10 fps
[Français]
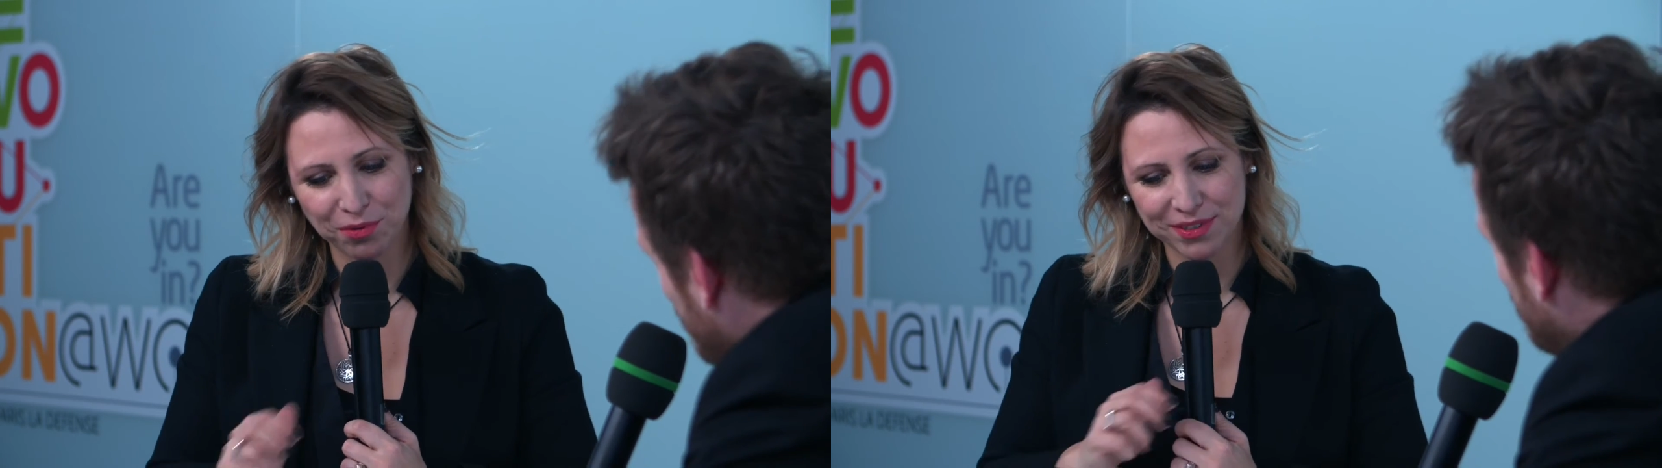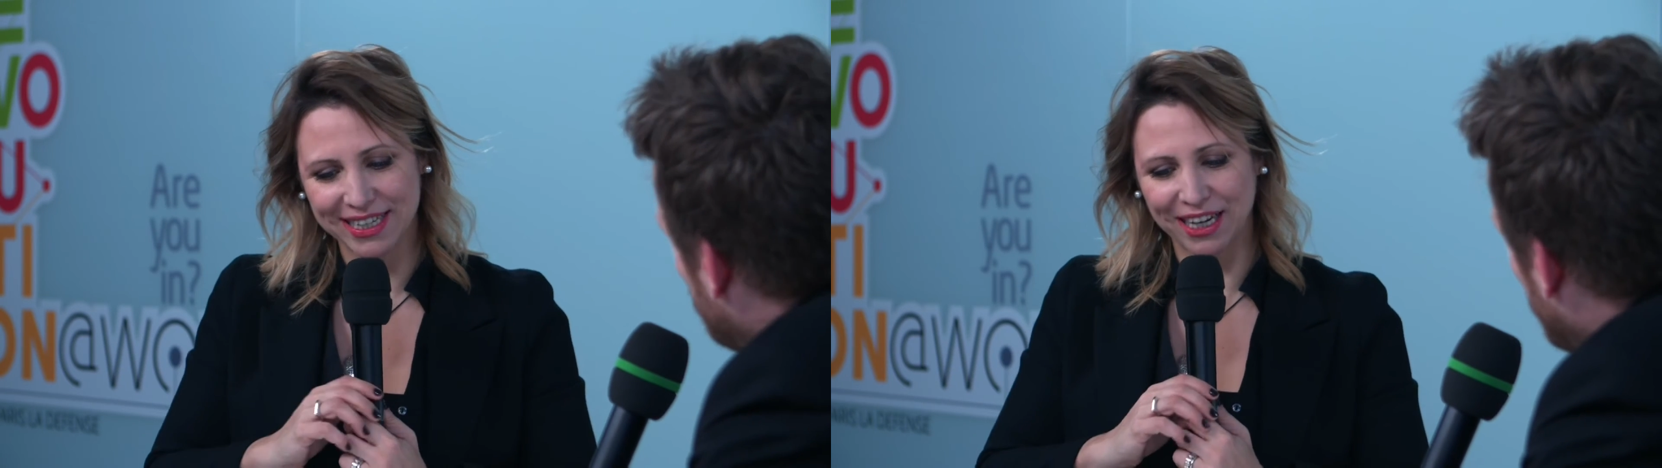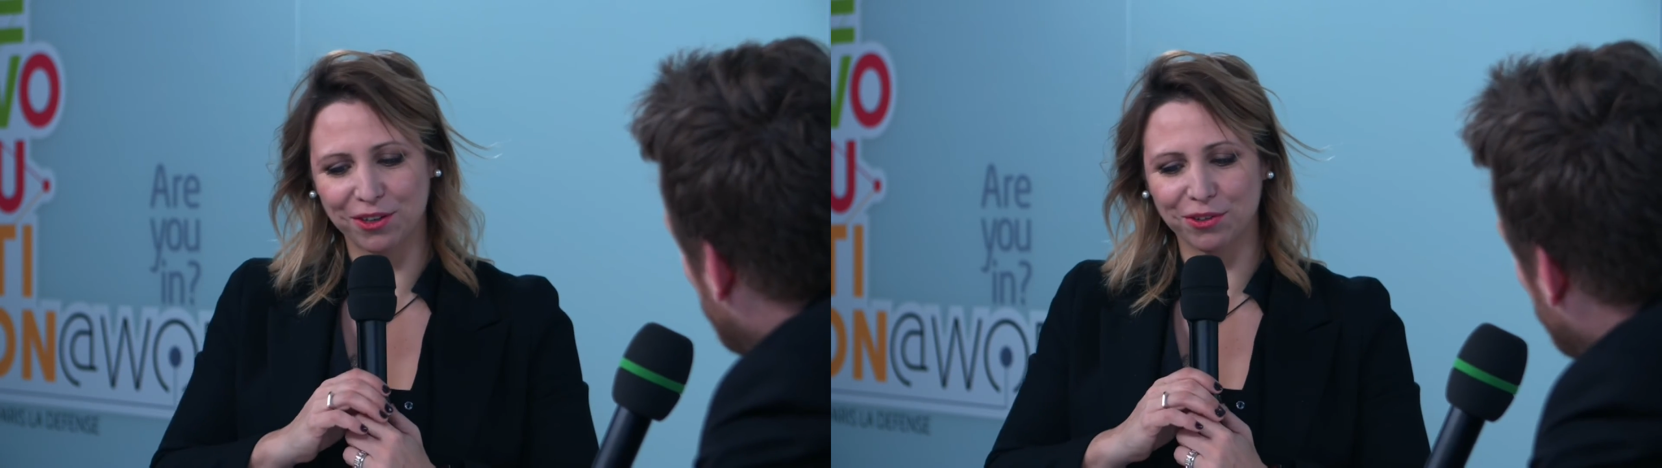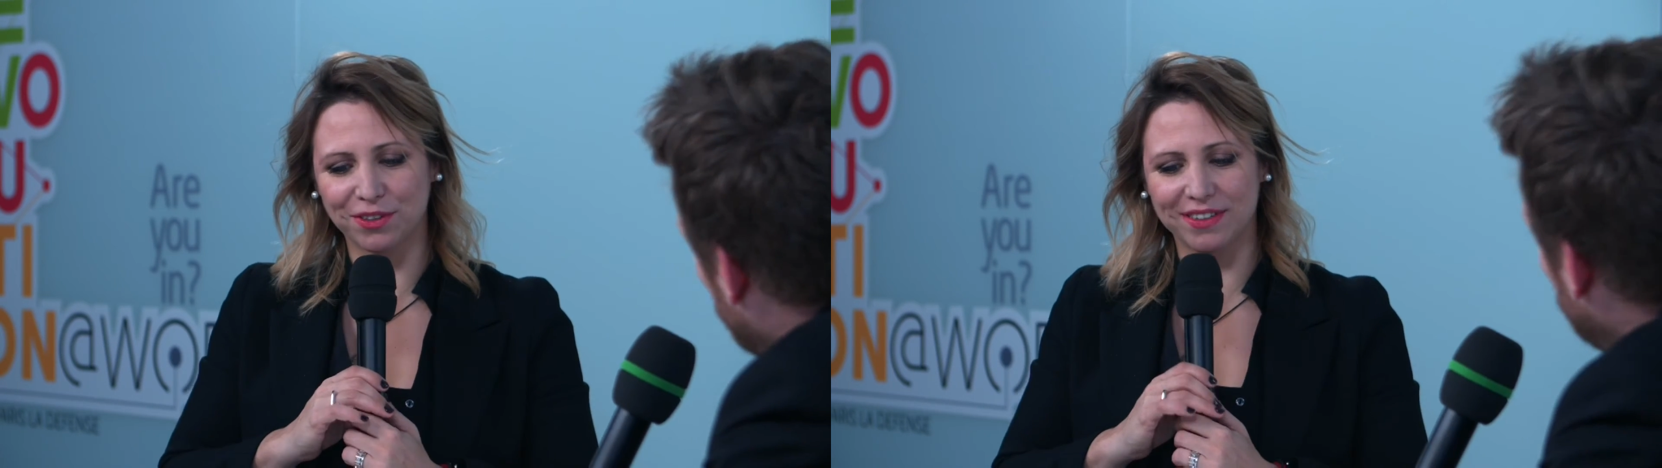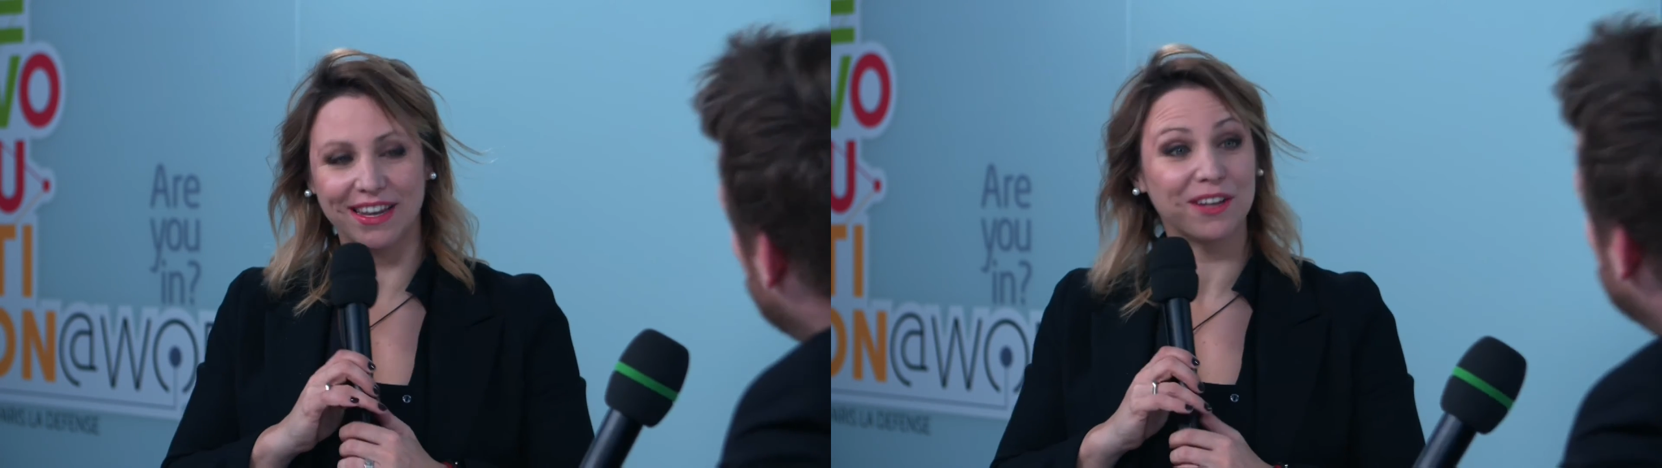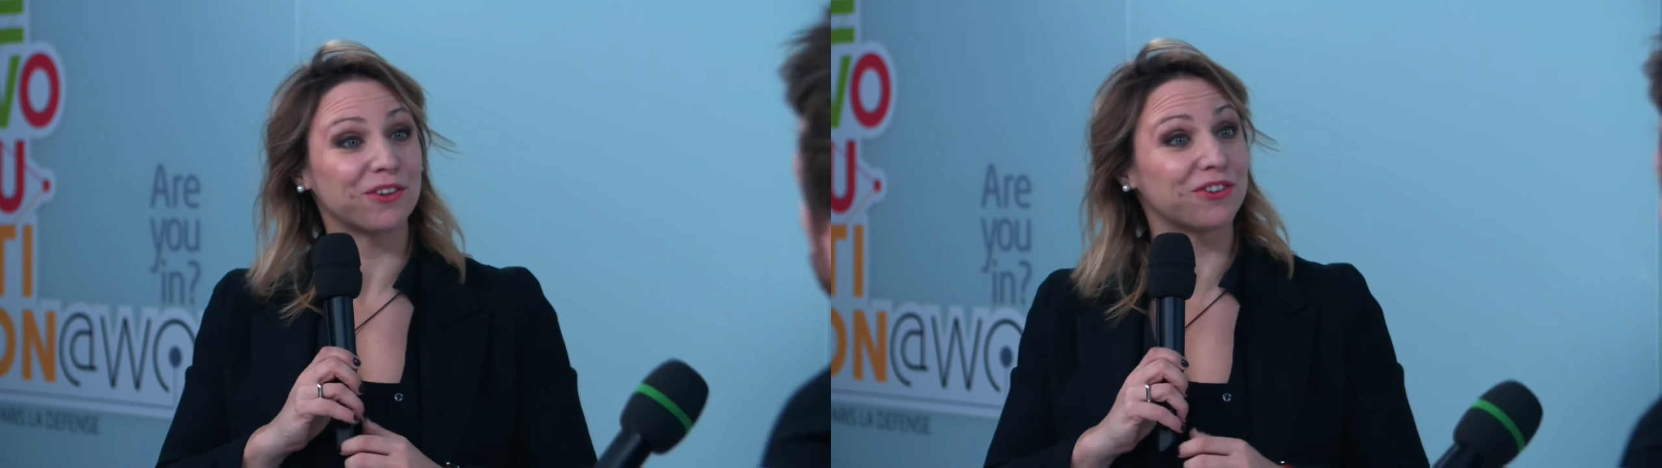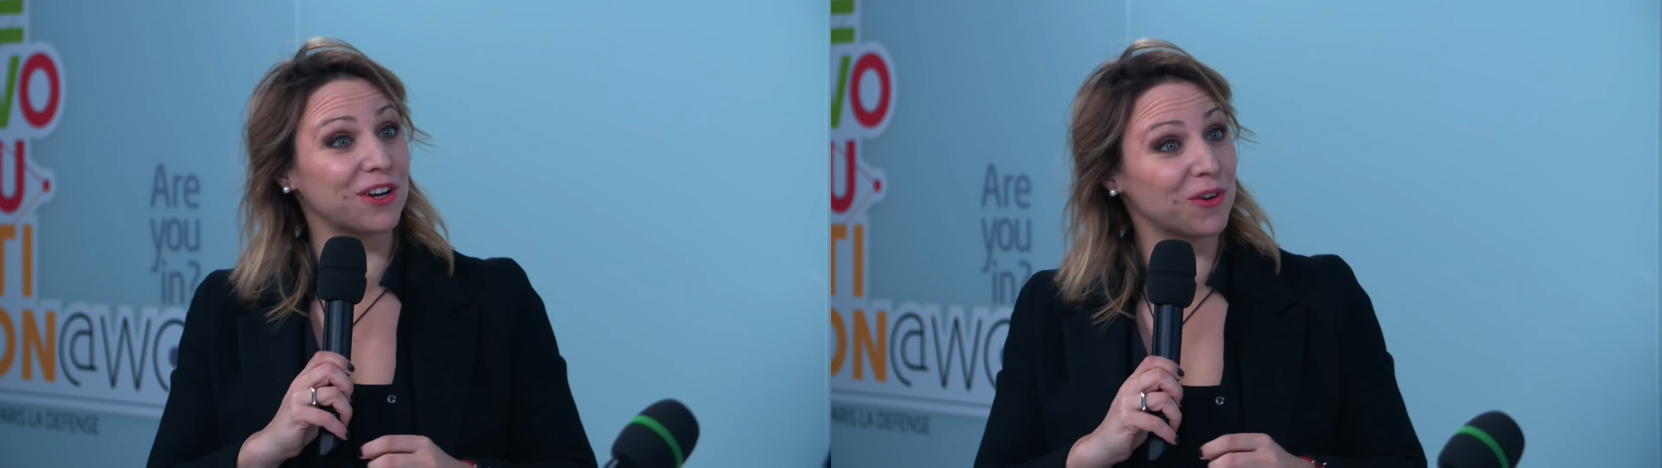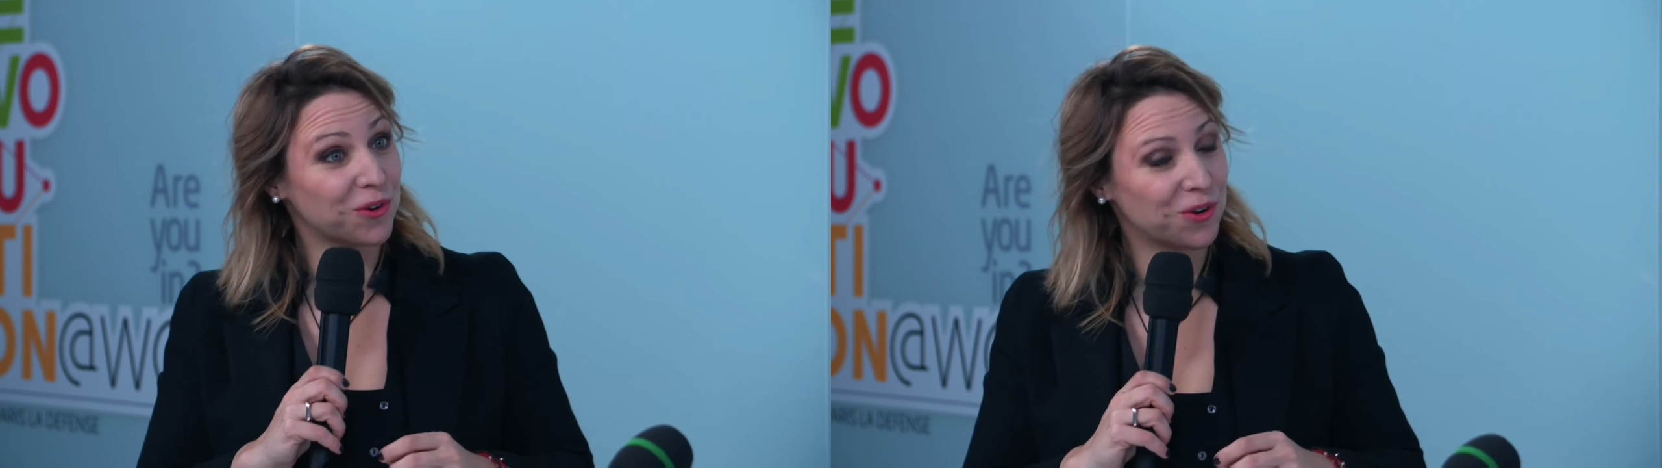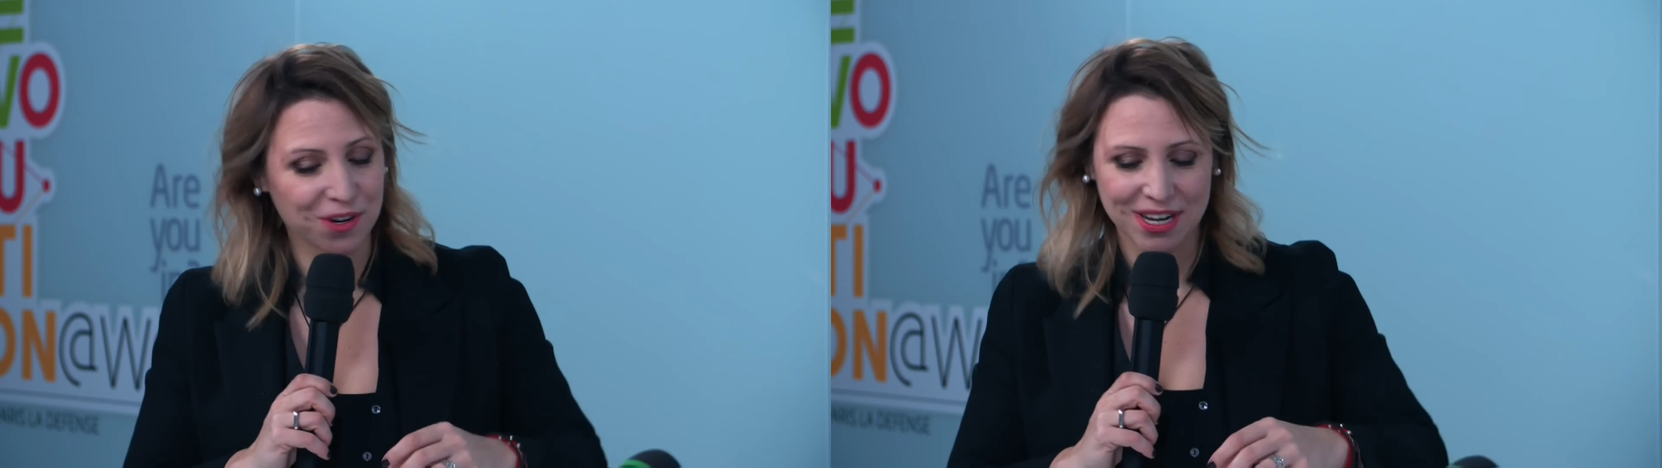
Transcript: directeur du design de chez Loco,